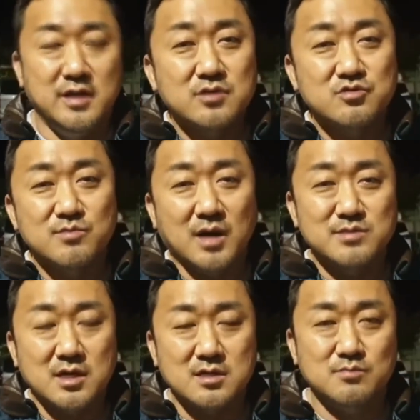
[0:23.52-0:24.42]
사랑해주시면
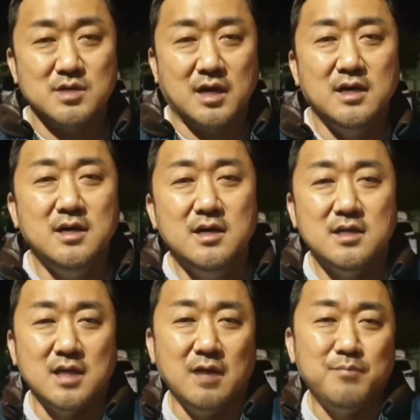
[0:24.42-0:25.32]
감사하겠습니다.
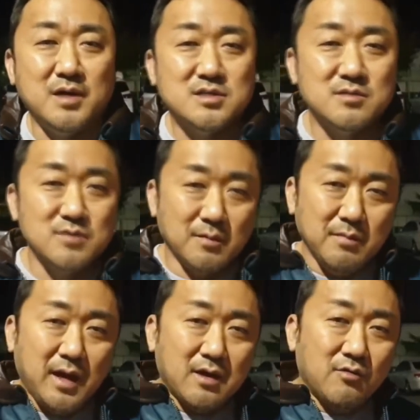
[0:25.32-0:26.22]

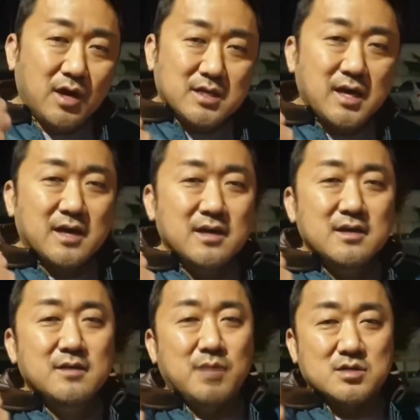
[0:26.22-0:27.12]
대한팔씨름연맹 화이팅!
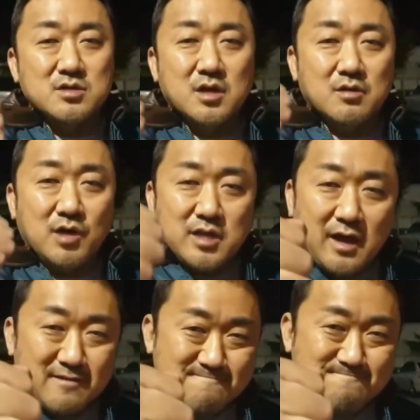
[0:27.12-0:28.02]
백성열
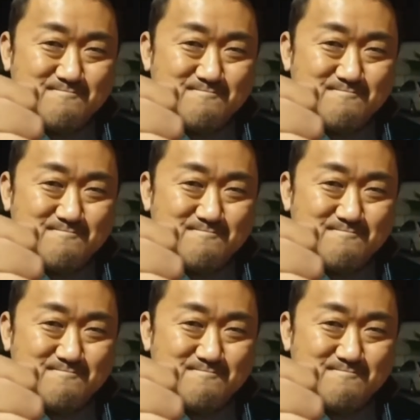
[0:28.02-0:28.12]
화이팅!